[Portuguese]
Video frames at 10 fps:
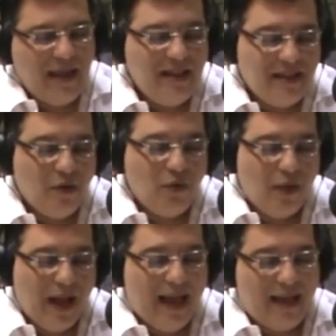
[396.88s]
e em seu
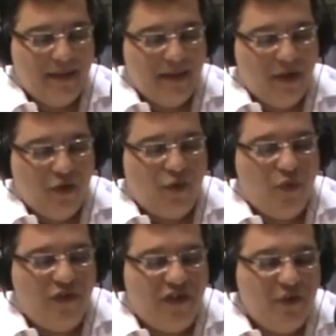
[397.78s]
lugar,
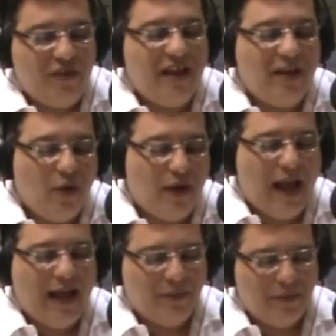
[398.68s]
surgiu o ser
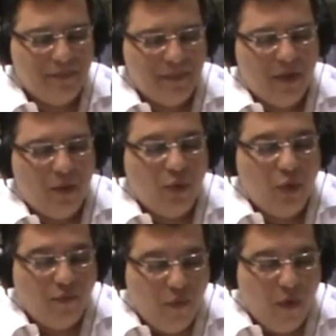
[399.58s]
dourado, o
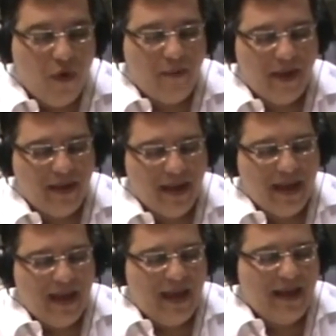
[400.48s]
novo homem,
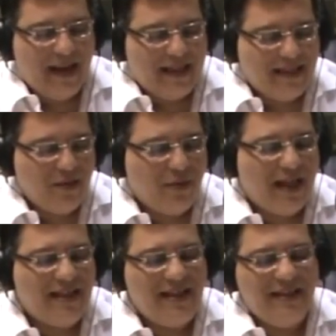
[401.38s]
renascido
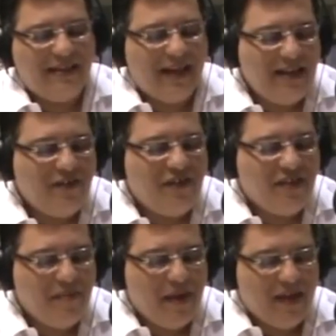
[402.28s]
das entranhas de
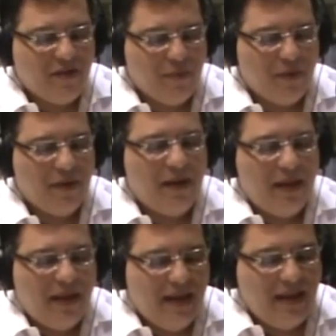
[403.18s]
si mesmo
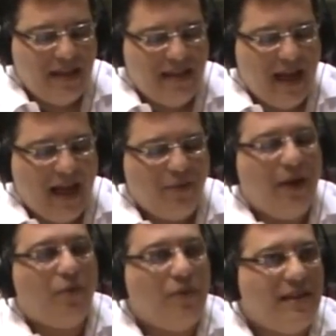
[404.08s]
e iniciado
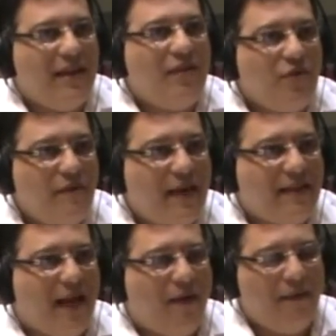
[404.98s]
na consciência
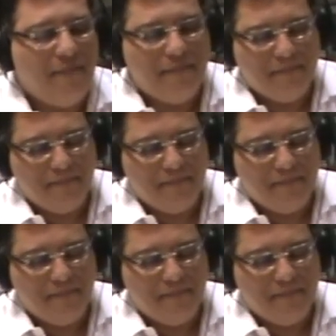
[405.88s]
universal.